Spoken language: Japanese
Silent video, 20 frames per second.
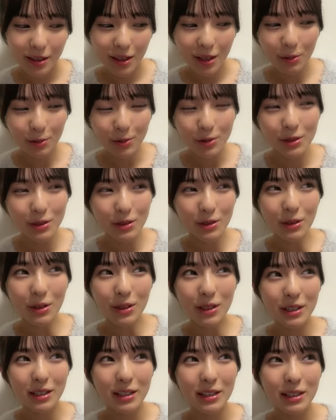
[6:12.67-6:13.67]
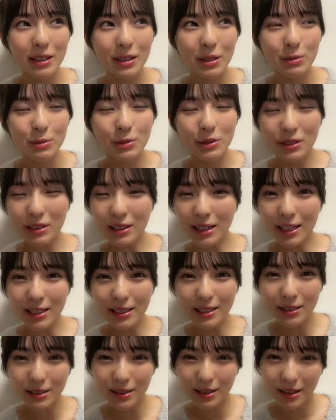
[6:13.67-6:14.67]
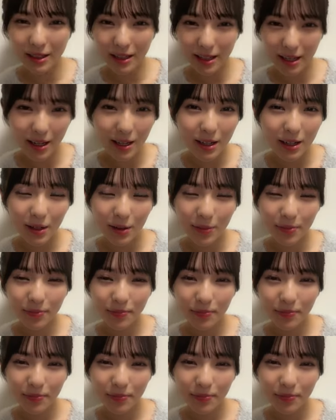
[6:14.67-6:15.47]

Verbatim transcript: でもすごい難しくって